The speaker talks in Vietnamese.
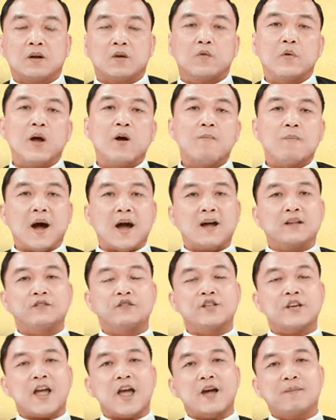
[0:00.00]
Quý ông bà anh
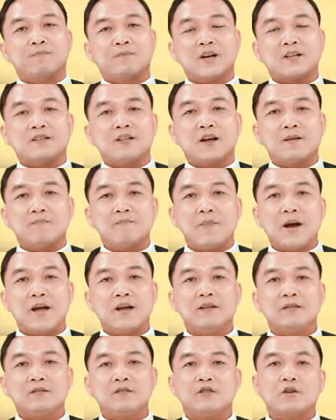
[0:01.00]
chị em rất thân
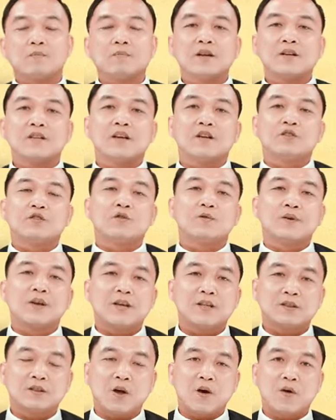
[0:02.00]
mến trong Đức Giêsu
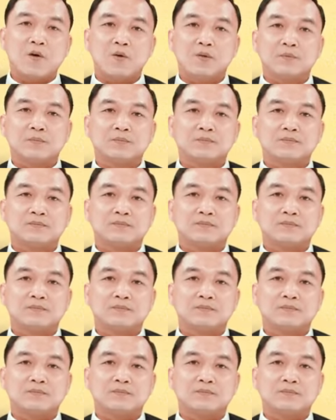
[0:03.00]
Kitô.